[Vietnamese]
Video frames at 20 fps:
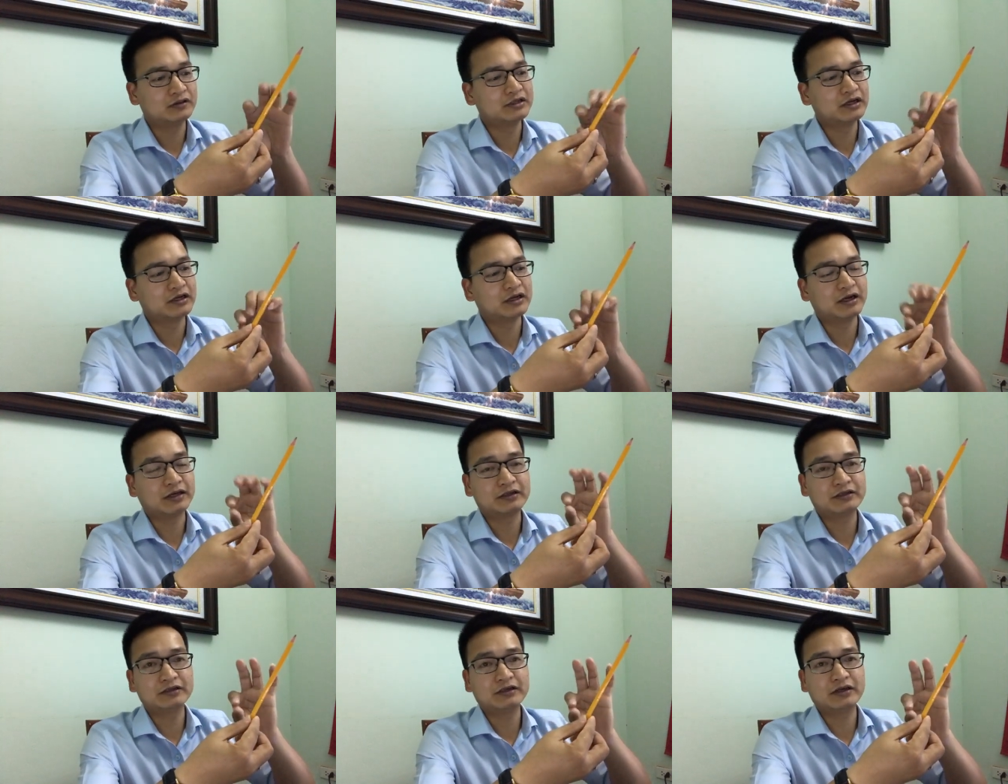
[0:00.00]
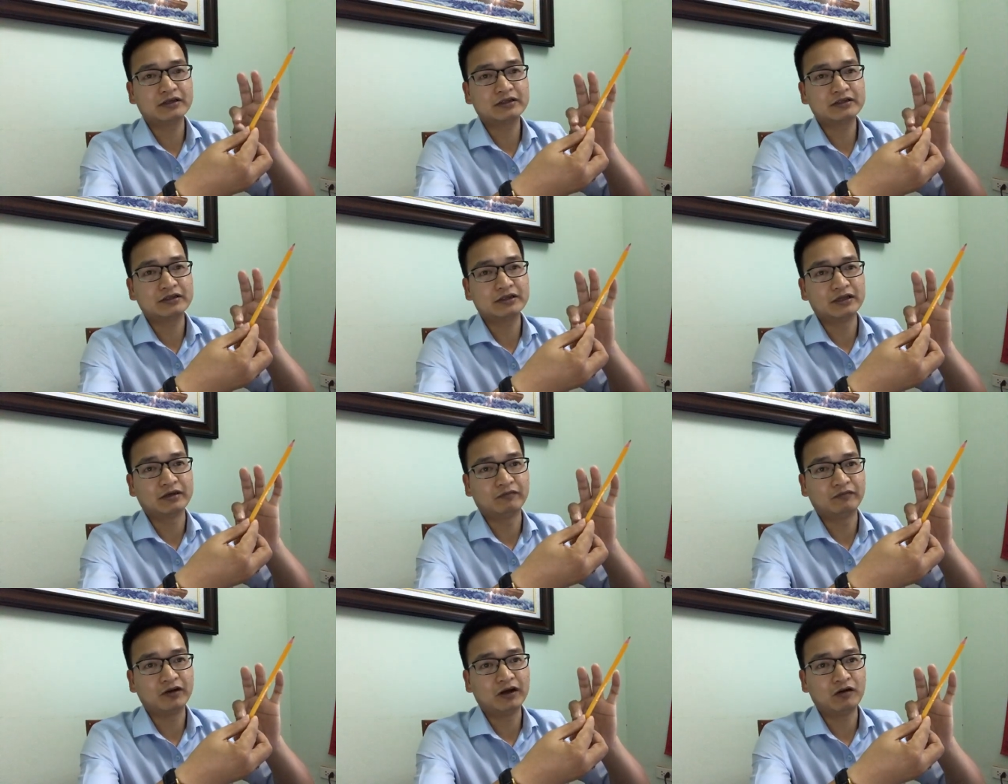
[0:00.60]
chênh lệch giữa
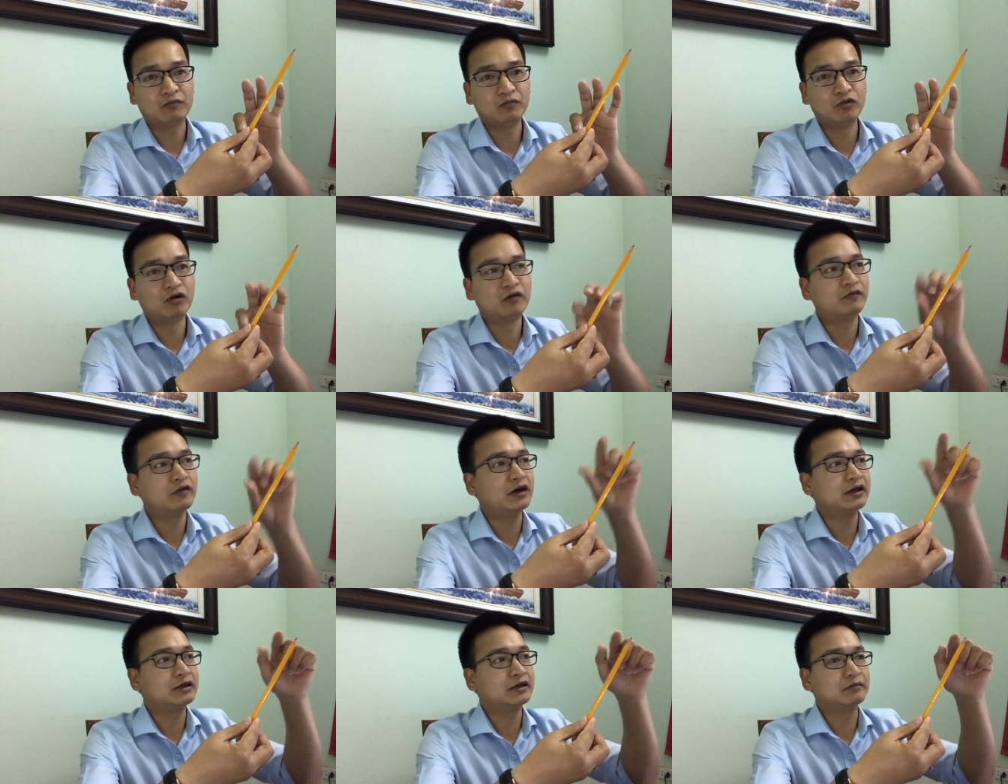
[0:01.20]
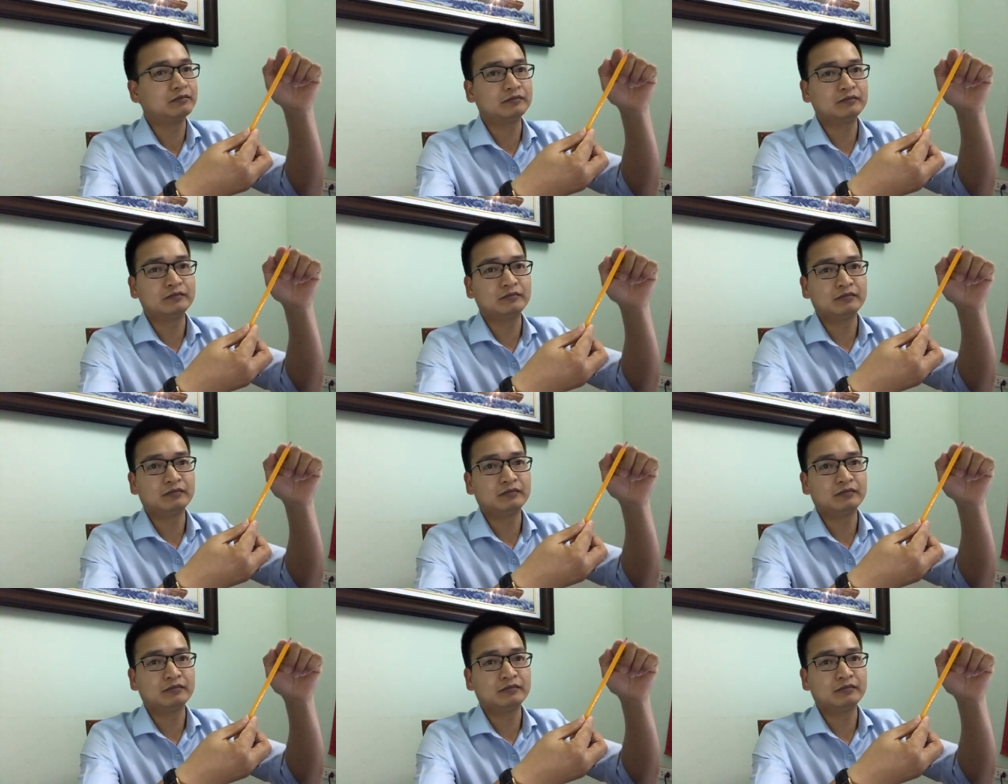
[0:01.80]
điểm vào mua và điểm